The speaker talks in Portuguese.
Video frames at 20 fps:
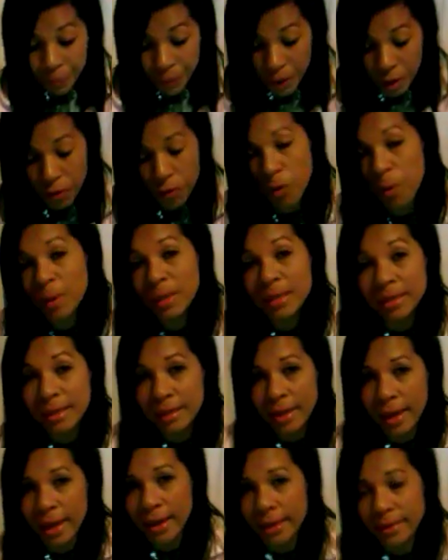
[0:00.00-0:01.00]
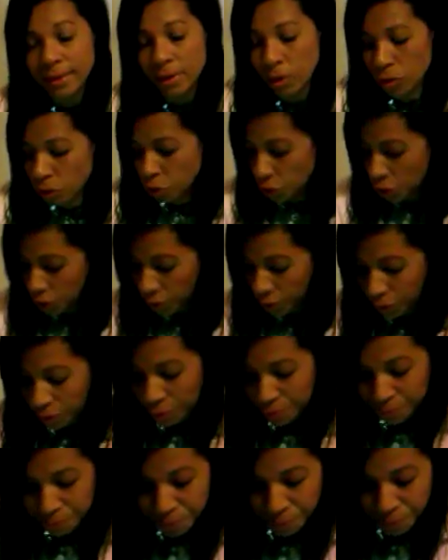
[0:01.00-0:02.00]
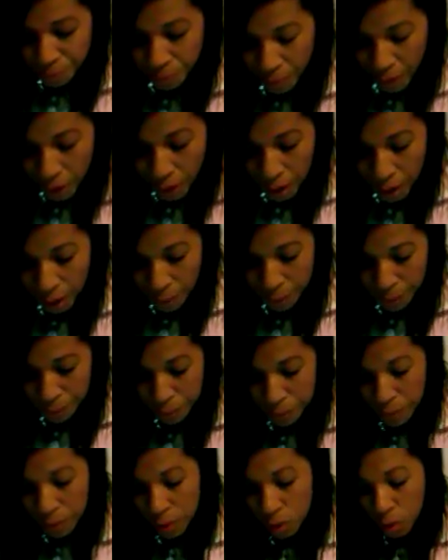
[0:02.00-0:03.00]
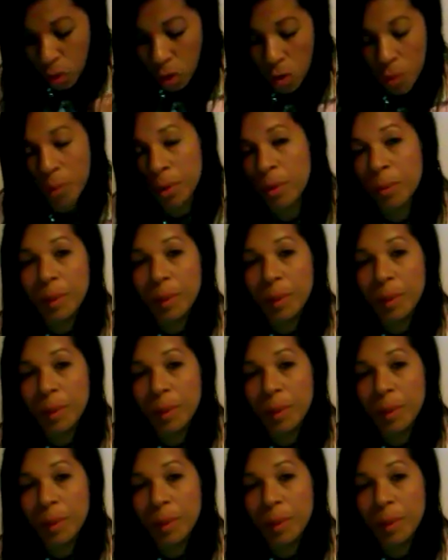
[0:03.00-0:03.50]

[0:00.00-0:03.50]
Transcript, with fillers: E foi umas ideias que eu tive e com meu